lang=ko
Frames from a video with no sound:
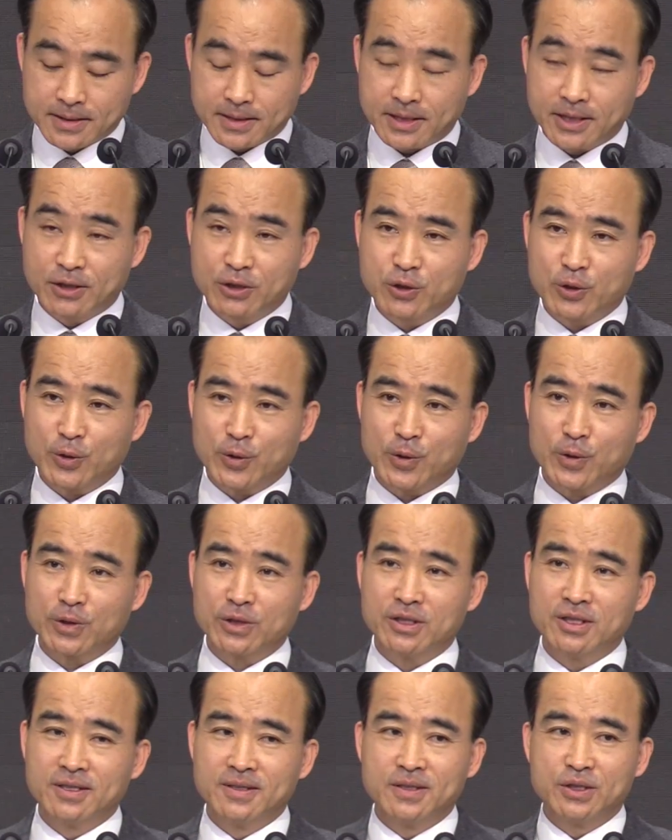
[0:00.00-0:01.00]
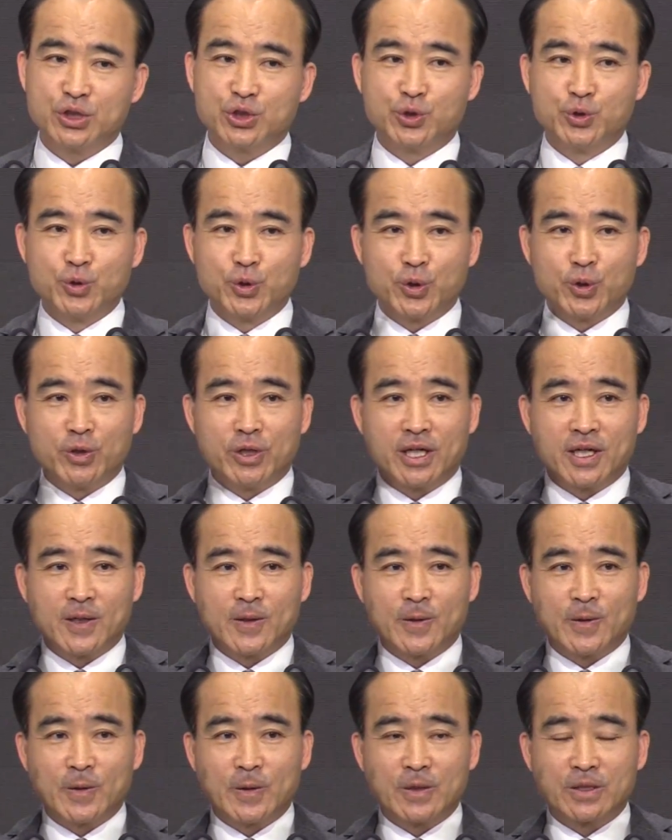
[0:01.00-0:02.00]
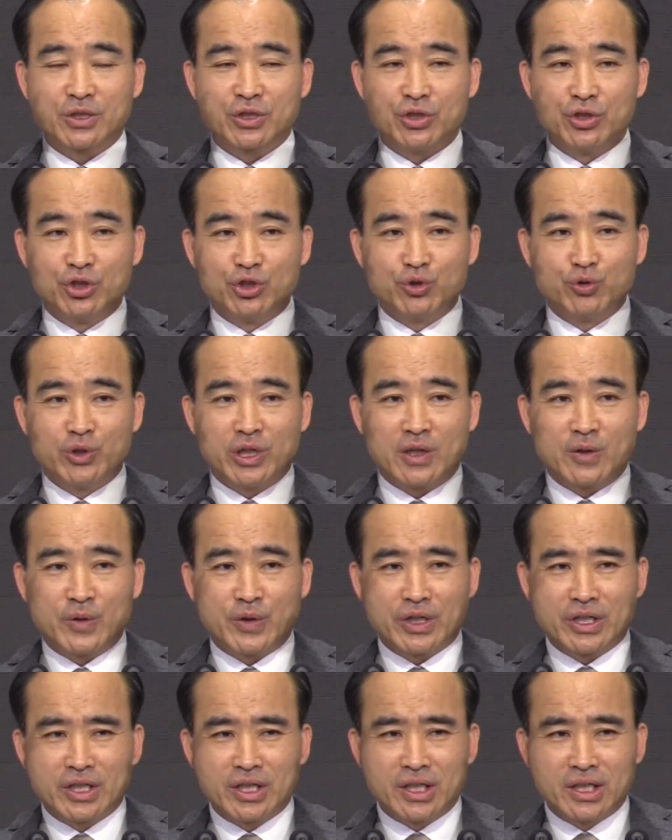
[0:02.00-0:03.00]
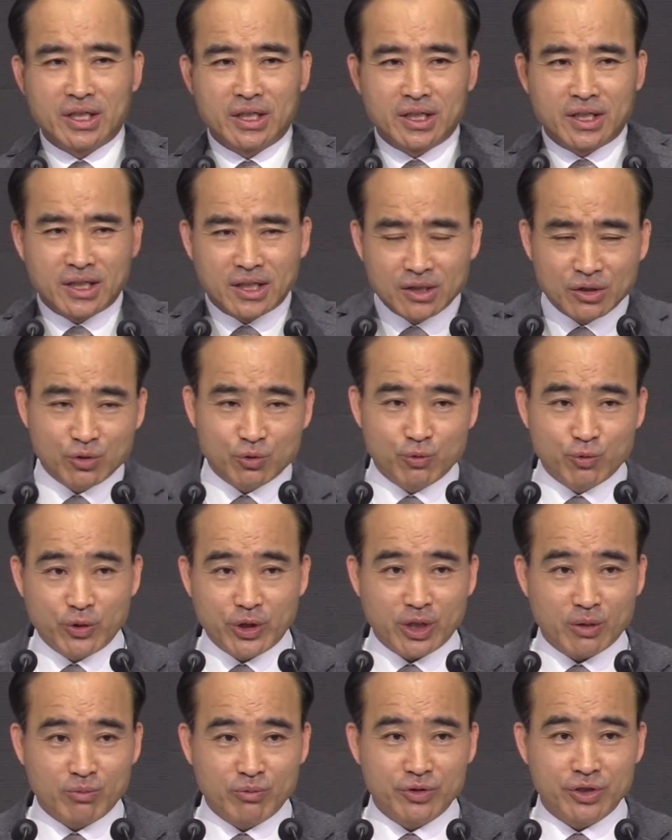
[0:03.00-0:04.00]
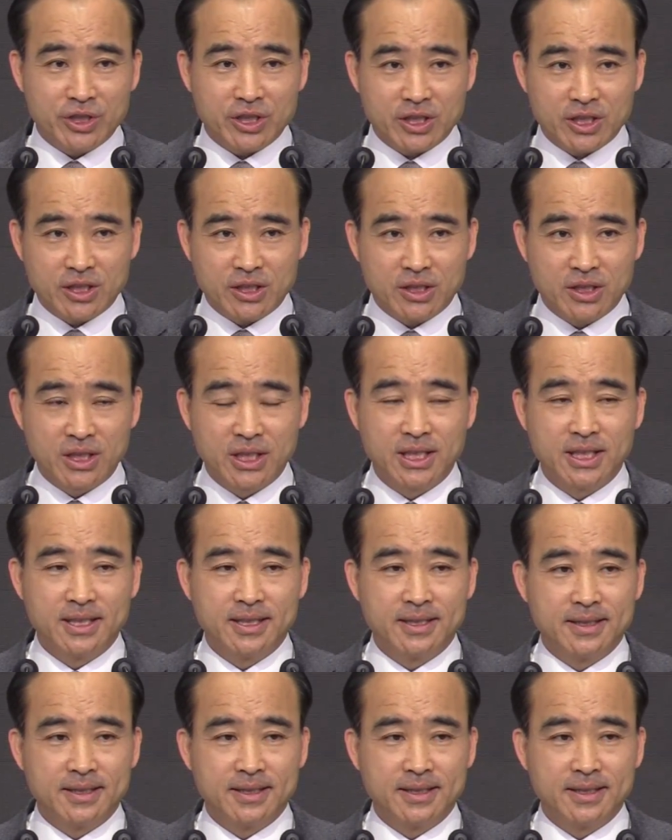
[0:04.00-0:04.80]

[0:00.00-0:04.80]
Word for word: 이토록 중요하고 귀중하고 큰 구원의 문제를